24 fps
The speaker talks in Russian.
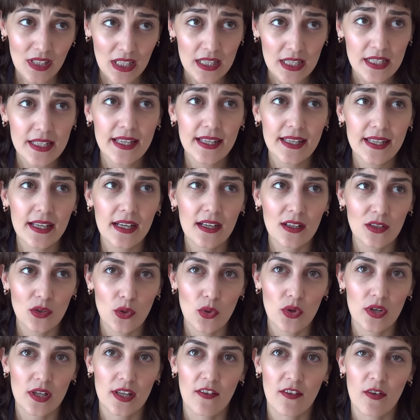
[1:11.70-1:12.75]
Книги, о
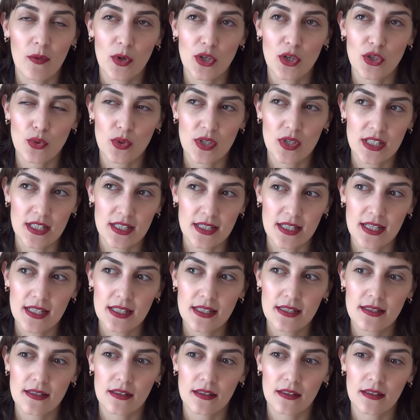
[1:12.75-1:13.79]
которых я вам хочу
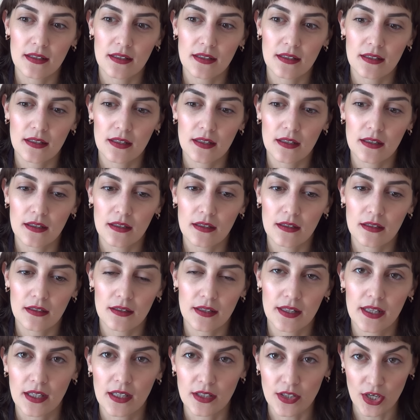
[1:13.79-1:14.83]
рассказать, это
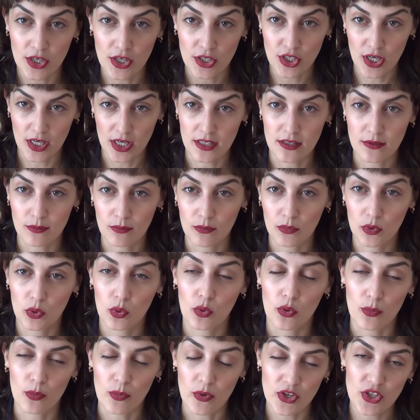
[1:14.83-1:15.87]
некоторая часть
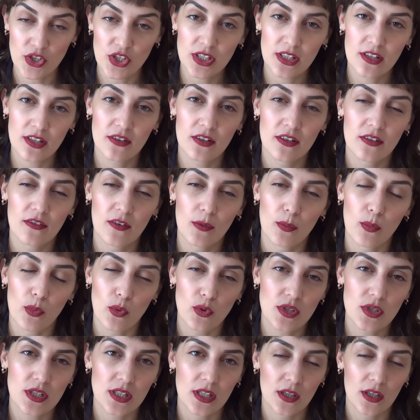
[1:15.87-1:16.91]
мною прочитанного,
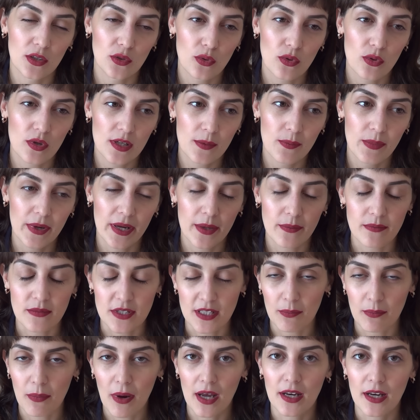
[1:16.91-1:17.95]
просто которые прям
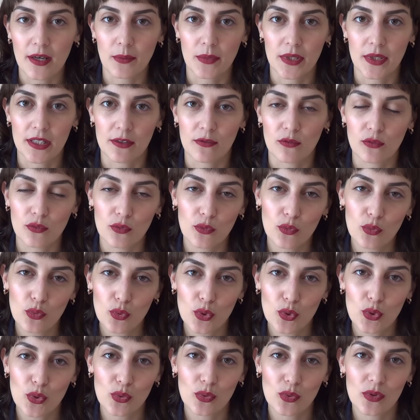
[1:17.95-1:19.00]
запали мне в
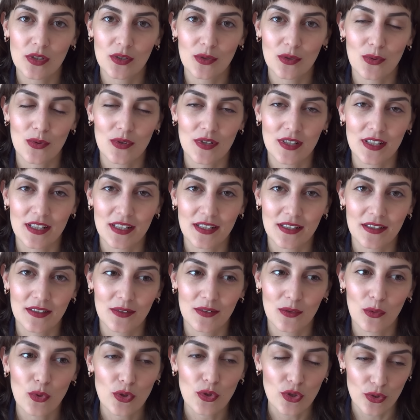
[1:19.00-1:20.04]
душу, которые
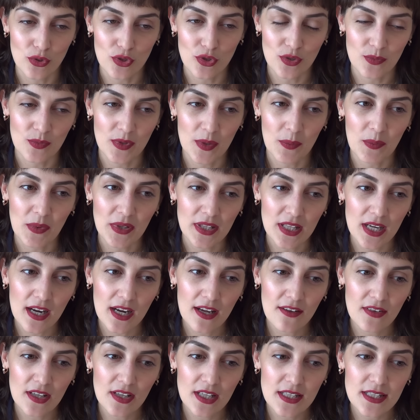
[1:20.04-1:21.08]
очень-очень мне
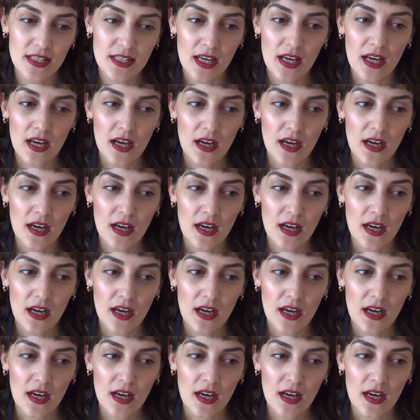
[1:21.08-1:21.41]
понравились.